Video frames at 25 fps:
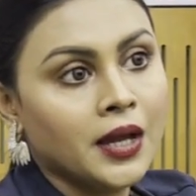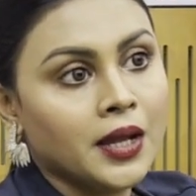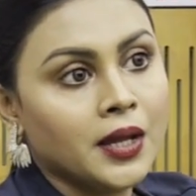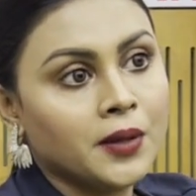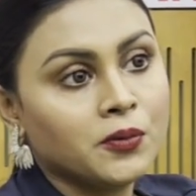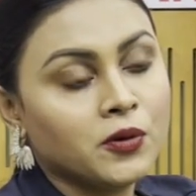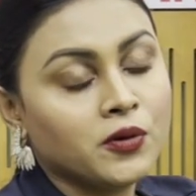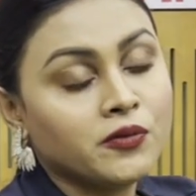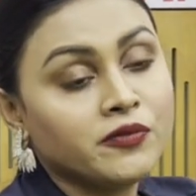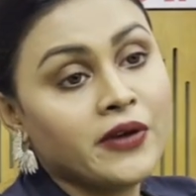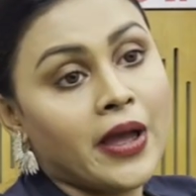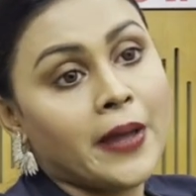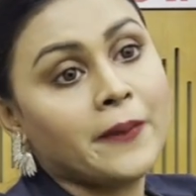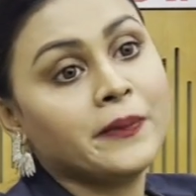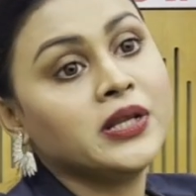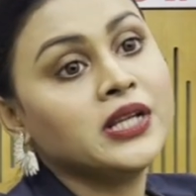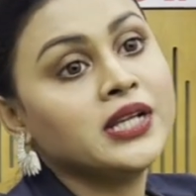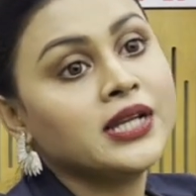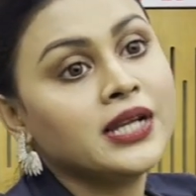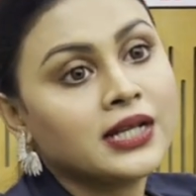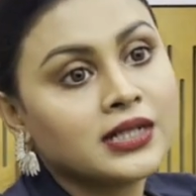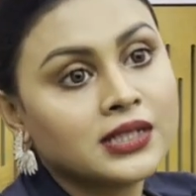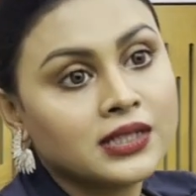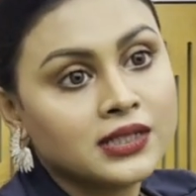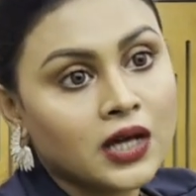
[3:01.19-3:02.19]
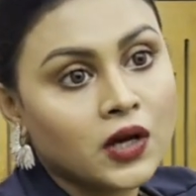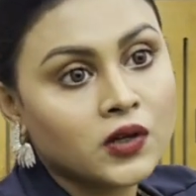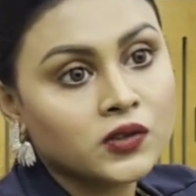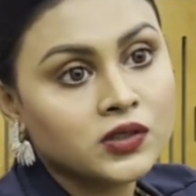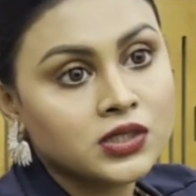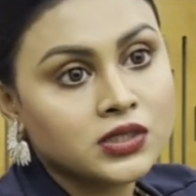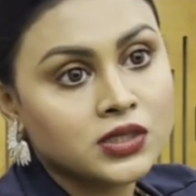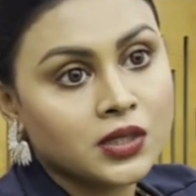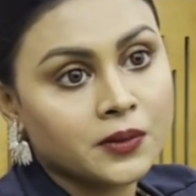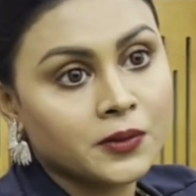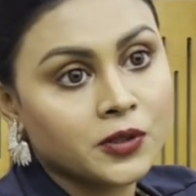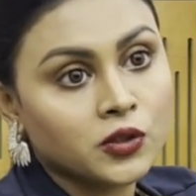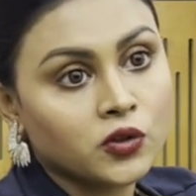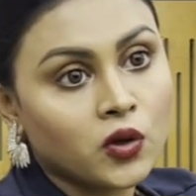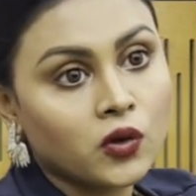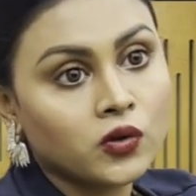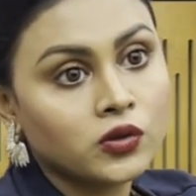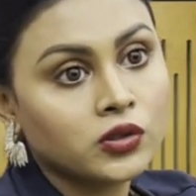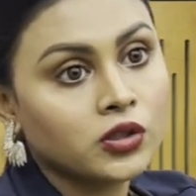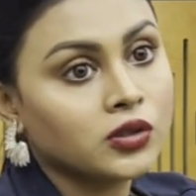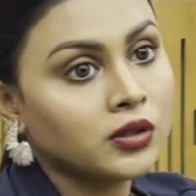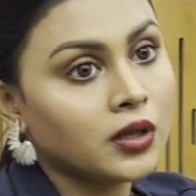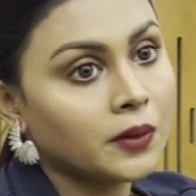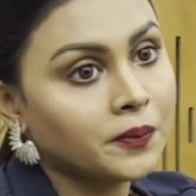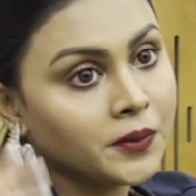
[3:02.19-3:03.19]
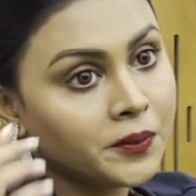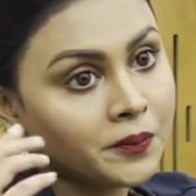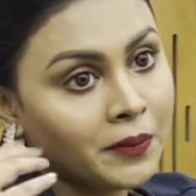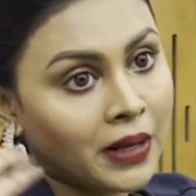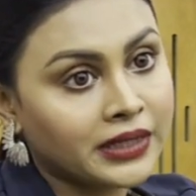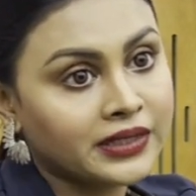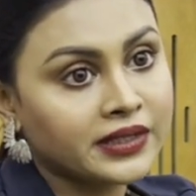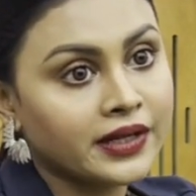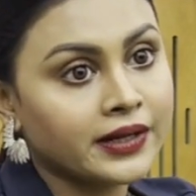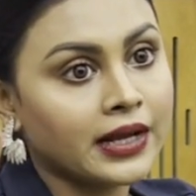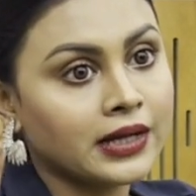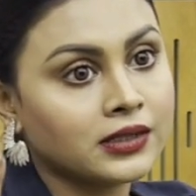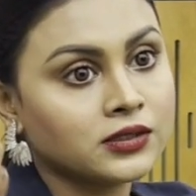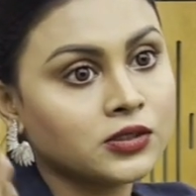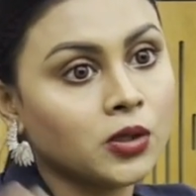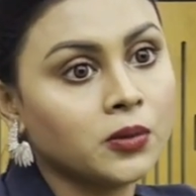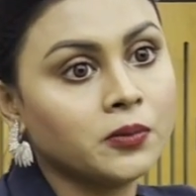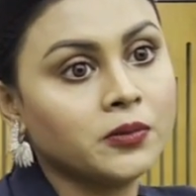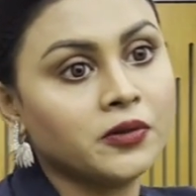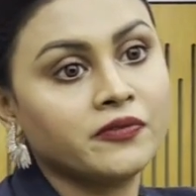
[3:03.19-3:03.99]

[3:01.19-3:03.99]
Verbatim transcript: এবং ফ্যামিলির একটা দাওয়াতে যাবেন তখন কিন্তু আপনি মাথায় রাখতে হবে